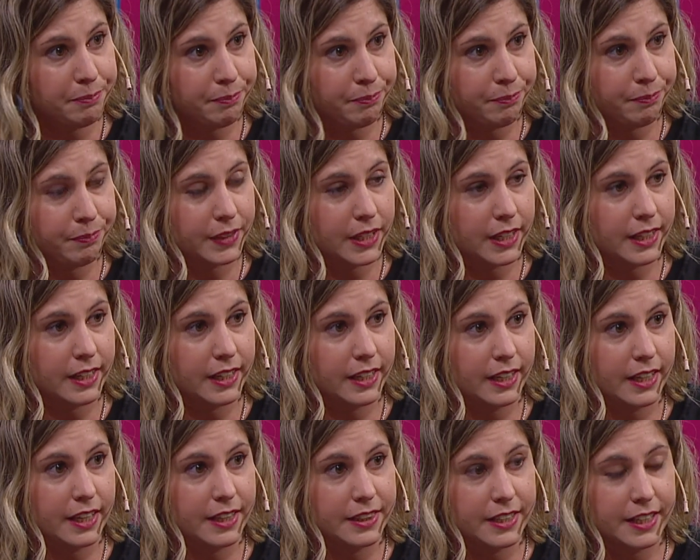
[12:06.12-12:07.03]
mm,
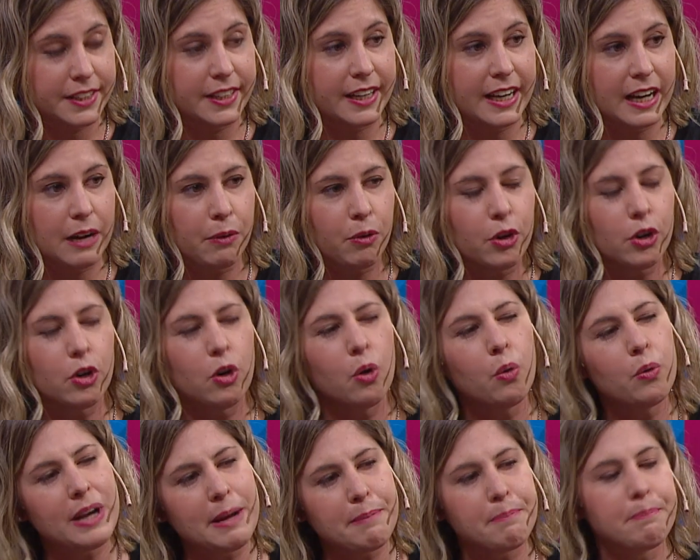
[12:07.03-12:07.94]
eh, de este carbono,
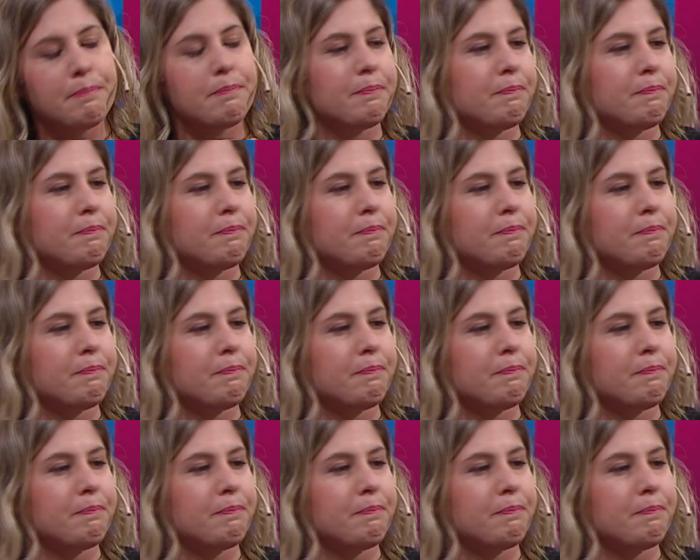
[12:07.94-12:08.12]
una